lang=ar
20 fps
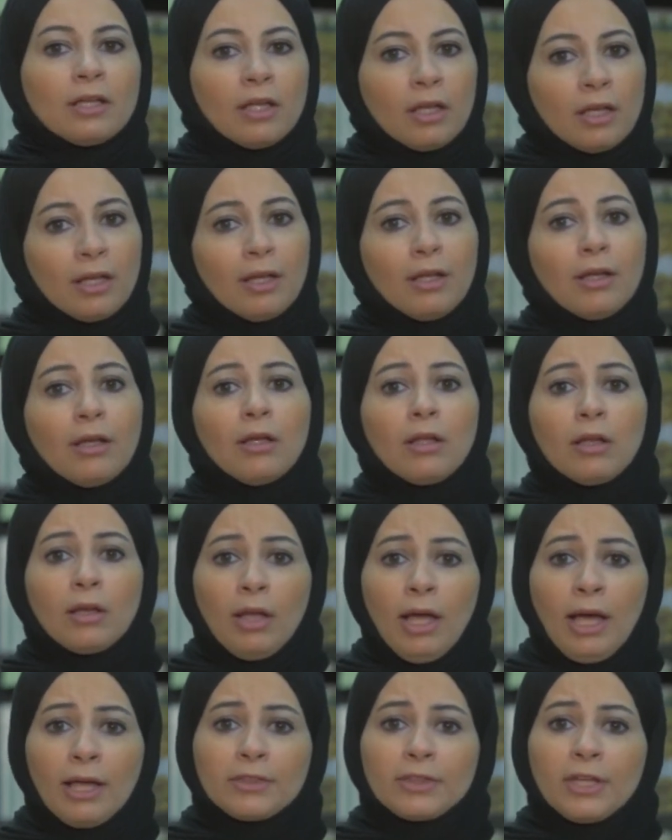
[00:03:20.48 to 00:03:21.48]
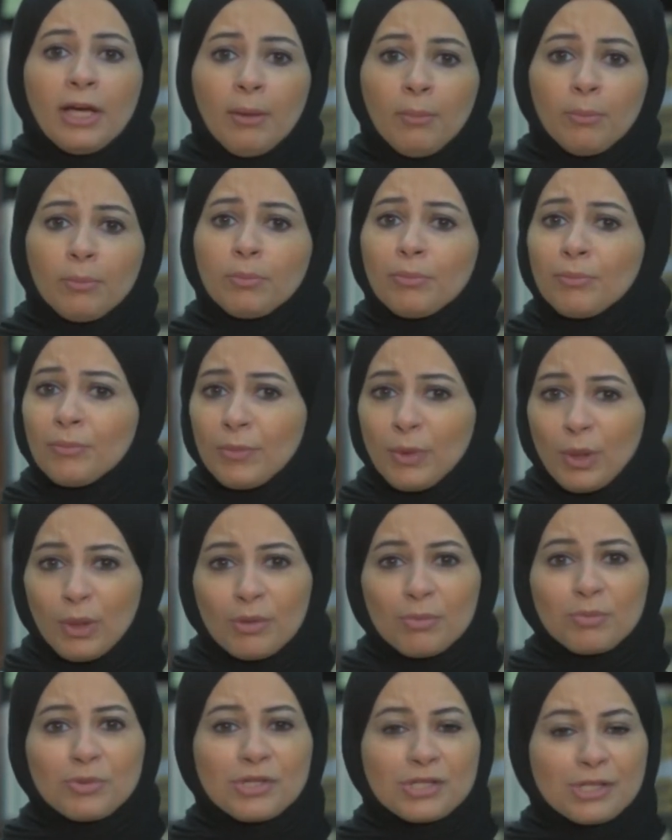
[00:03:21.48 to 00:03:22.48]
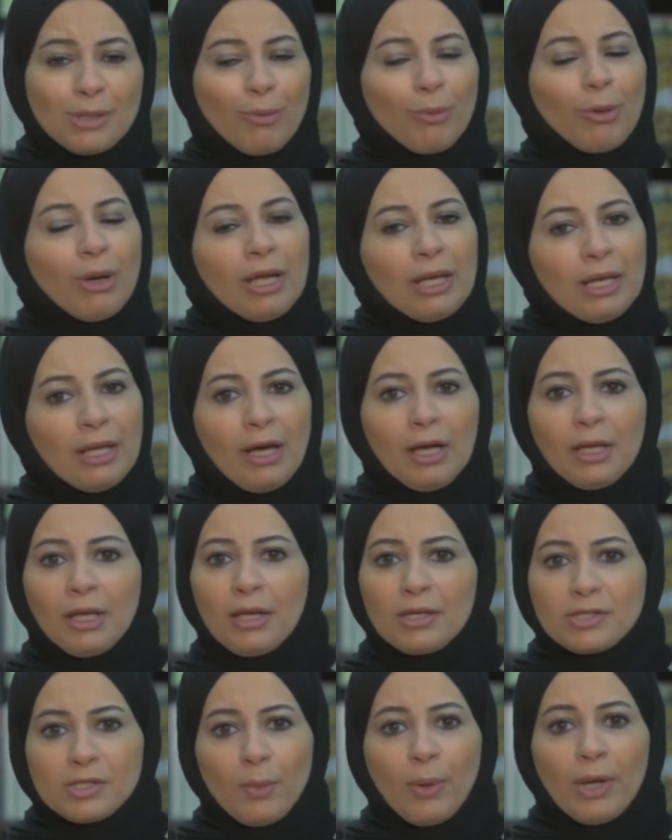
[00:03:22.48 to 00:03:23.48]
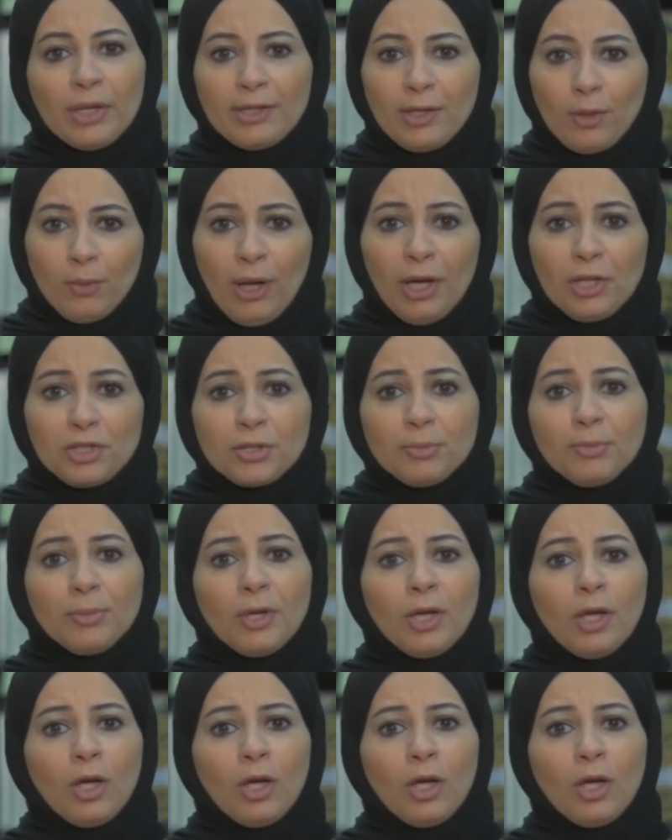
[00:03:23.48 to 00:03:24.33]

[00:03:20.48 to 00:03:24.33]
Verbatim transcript: آه، الحطاب ابتسم وقال له أنا سويت الواجب